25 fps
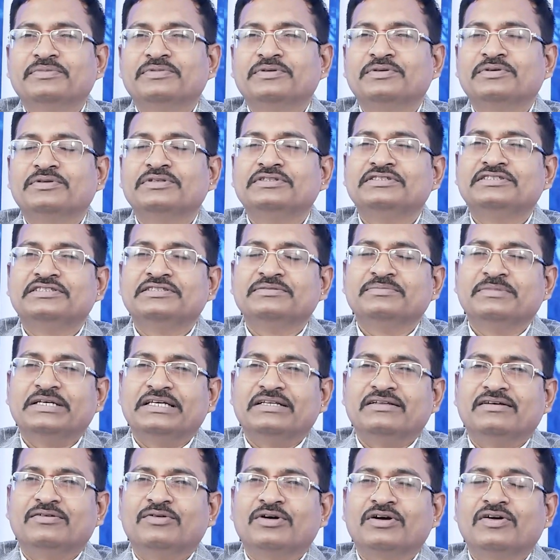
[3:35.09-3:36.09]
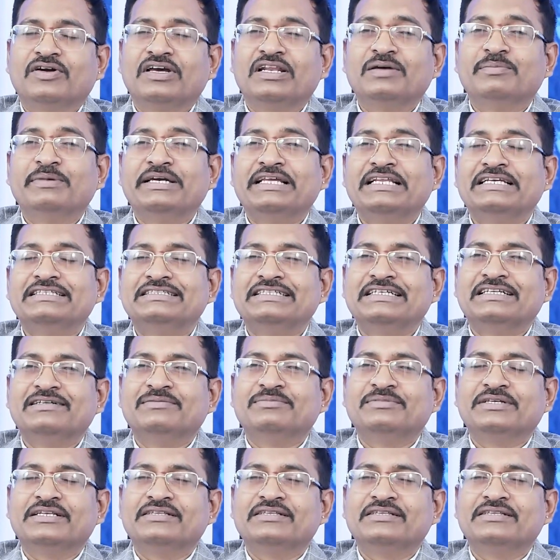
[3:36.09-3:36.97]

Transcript: గురించి మే ఒకవేళ మేనేజ్ చేయడం